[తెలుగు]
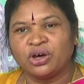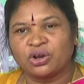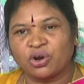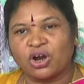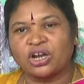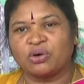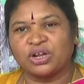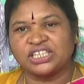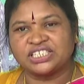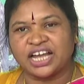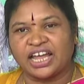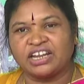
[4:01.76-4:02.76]
రోడ్ల
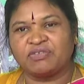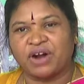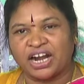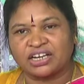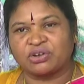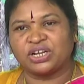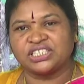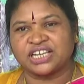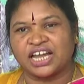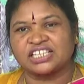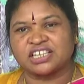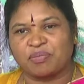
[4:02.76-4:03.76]
గురించి కానీ వాటర్ గురించి
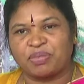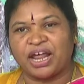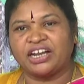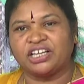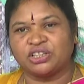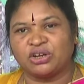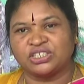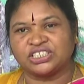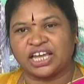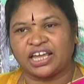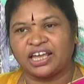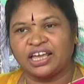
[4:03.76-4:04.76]
కానీ సప్లై నిధుల
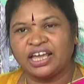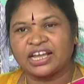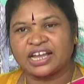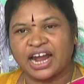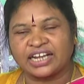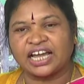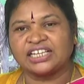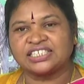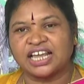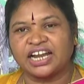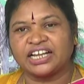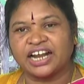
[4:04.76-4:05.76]
నుంచి
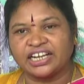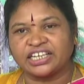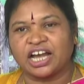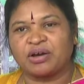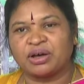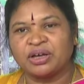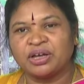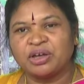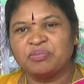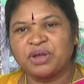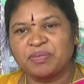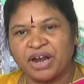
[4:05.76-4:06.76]
కేటాయించాలని గట్టిగా
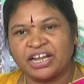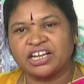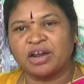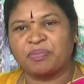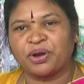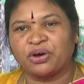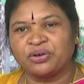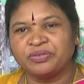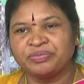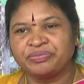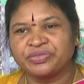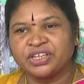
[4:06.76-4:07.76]
మేము అడిగినప్పుడు
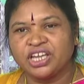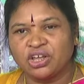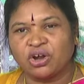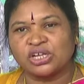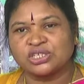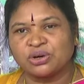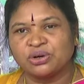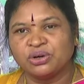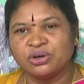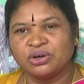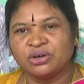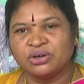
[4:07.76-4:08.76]
ఈరోజు
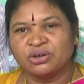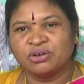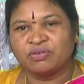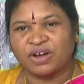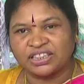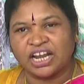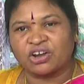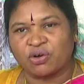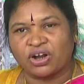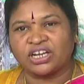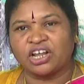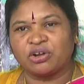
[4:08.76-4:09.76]
వందల
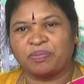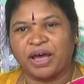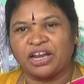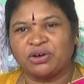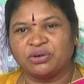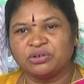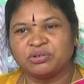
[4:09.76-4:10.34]
కోట్ల రూపాయలు